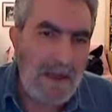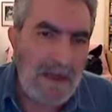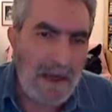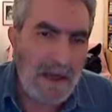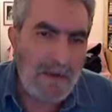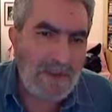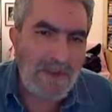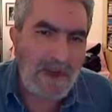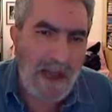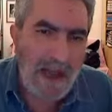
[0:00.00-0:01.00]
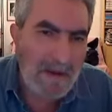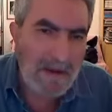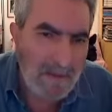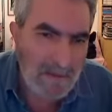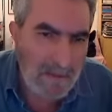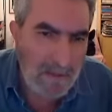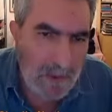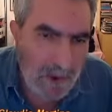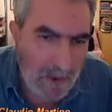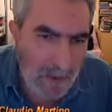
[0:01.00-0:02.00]
La, la questione è,
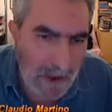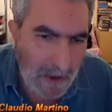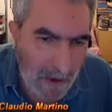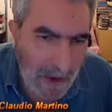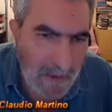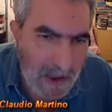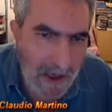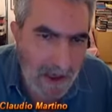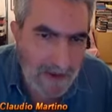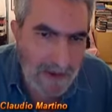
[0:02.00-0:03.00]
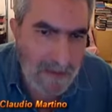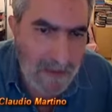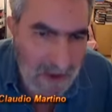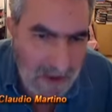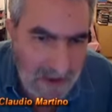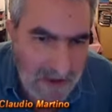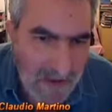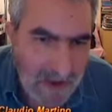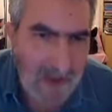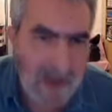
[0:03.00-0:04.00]
per come l'ho capita io,
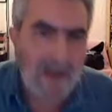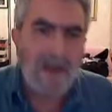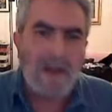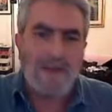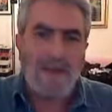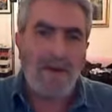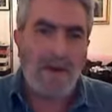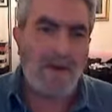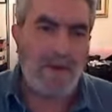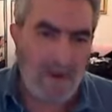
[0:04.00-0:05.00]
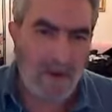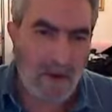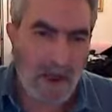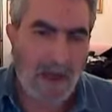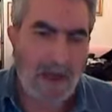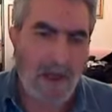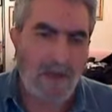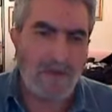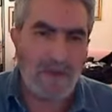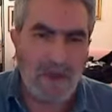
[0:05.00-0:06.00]
semplicissima, cioè se una persona
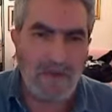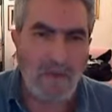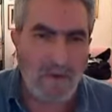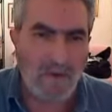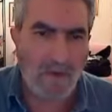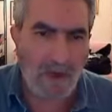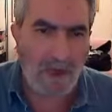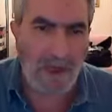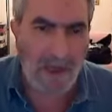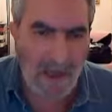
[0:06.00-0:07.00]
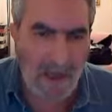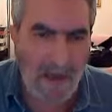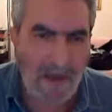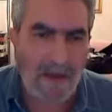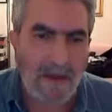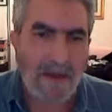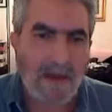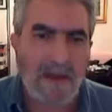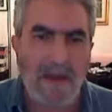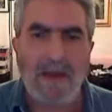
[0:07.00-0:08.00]
ad un certo punto ritiene
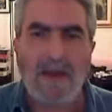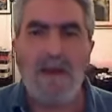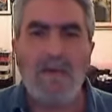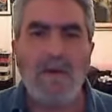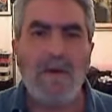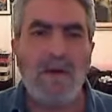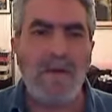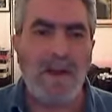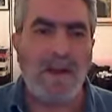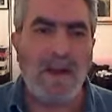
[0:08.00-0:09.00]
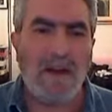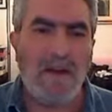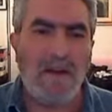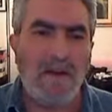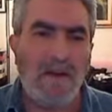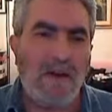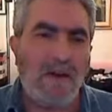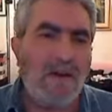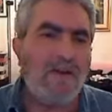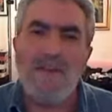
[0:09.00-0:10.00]
che la propria vita
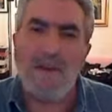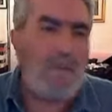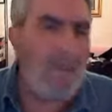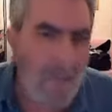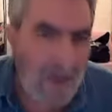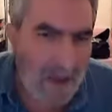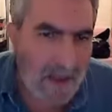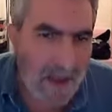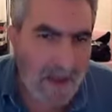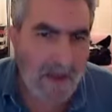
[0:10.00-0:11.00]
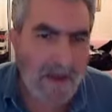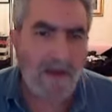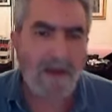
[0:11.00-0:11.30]
non, non sia più vita,